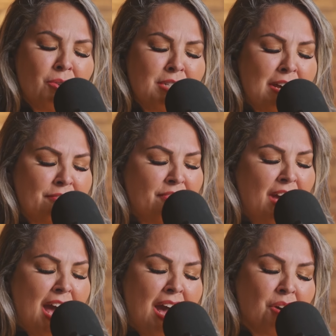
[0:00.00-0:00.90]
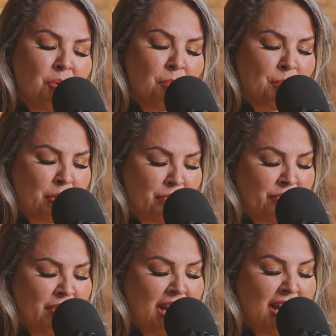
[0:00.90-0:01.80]
na fé o
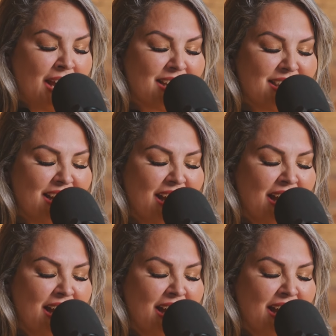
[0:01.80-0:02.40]
profeta